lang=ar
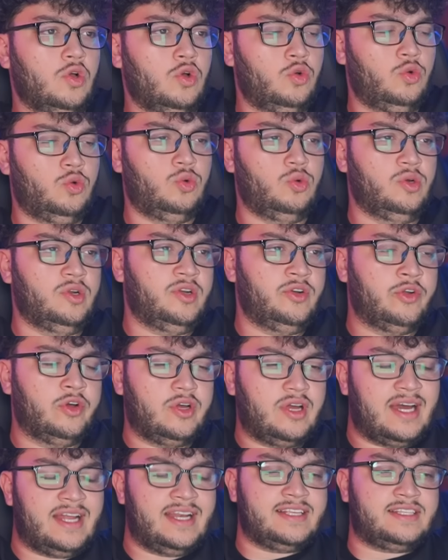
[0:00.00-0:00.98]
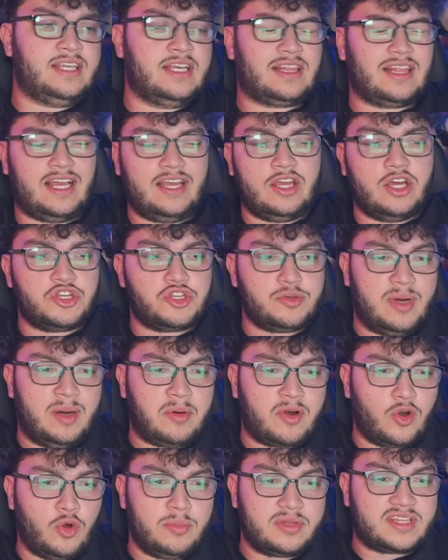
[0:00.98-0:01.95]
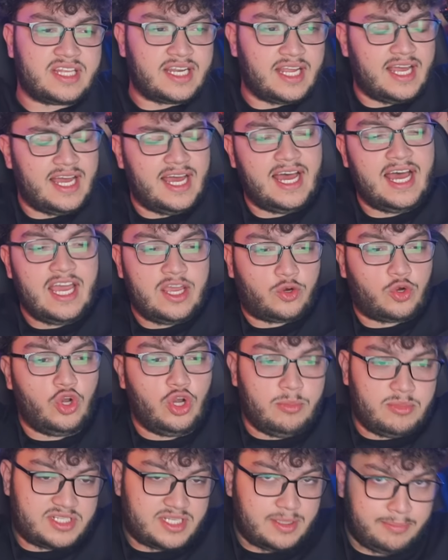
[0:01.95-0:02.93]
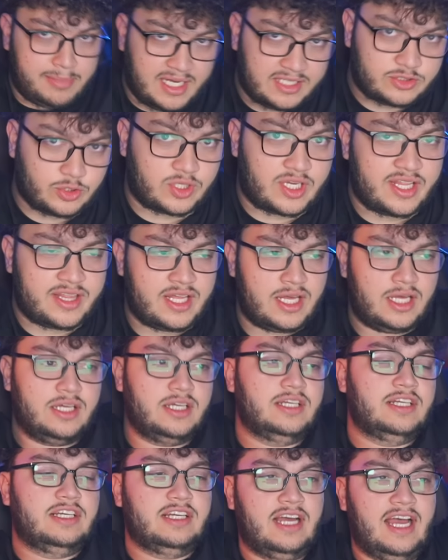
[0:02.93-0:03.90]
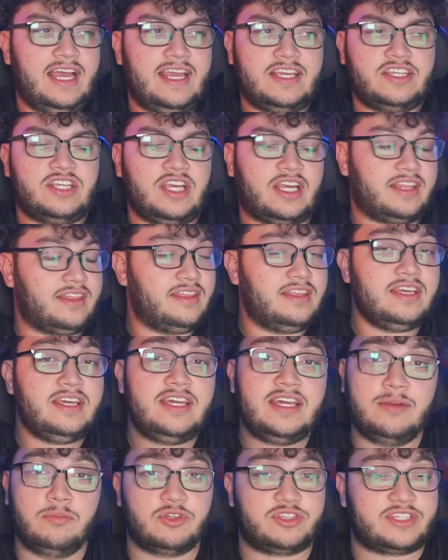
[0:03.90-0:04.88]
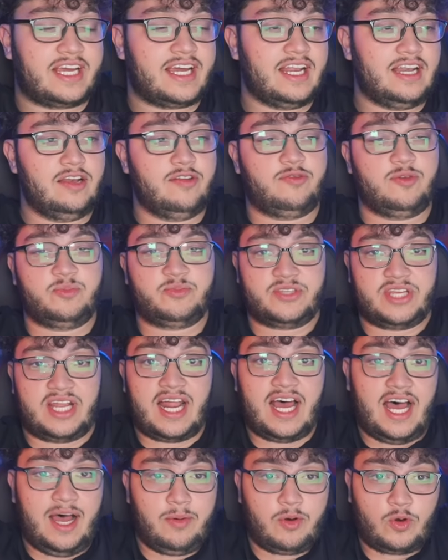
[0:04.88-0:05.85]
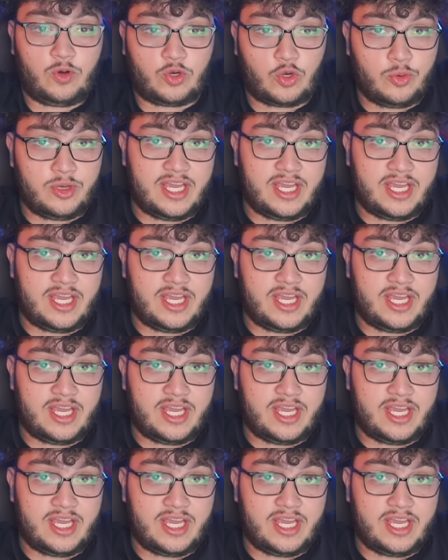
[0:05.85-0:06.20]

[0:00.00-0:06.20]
وانه انس يطلع يهجم على برهوم بالطريقه هاي كله مسبات وكذا هاي شيء كثير متخلف بصراحه بقول لكم